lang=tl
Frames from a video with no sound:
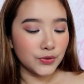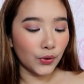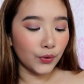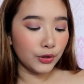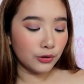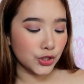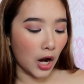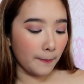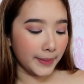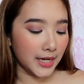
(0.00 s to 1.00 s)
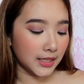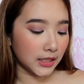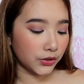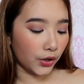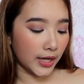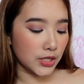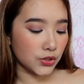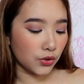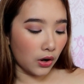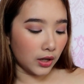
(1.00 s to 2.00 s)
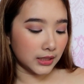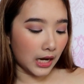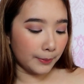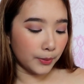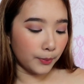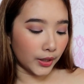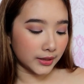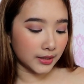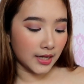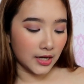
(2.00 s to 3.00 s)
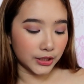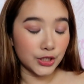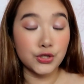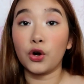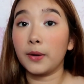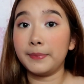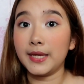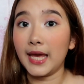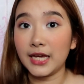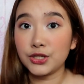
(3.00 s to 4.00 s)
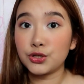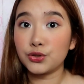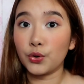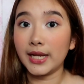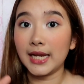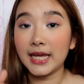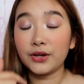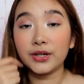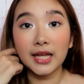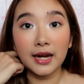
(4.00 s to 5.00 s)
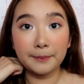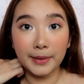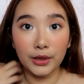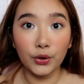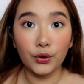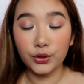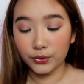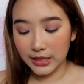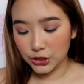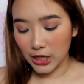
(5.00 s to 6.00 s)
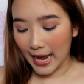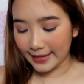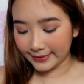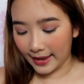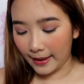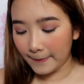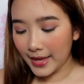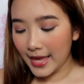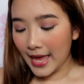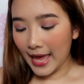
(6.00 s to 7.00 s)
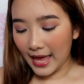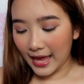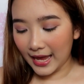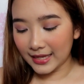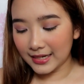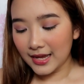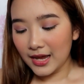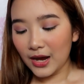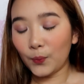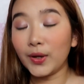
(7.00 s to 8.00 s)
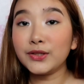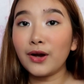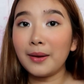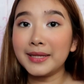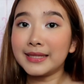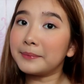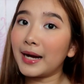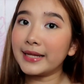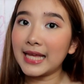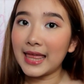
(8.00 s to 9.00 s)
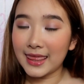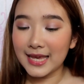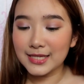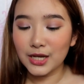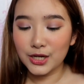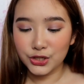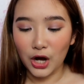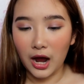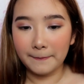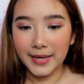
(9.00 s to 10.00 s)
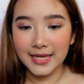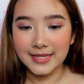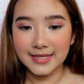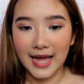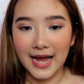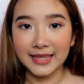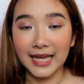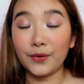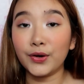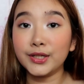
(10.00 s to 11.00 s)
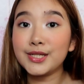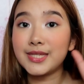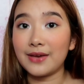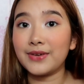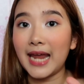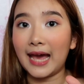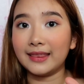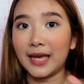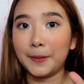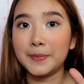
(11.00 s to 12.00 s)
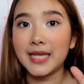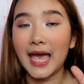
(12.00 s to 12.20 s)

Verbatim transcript: So, yung shop pala na to is called abubot underscore ph. So, ililink ko na lang below yung each item. And one comment about this shop is that I ordered 7 items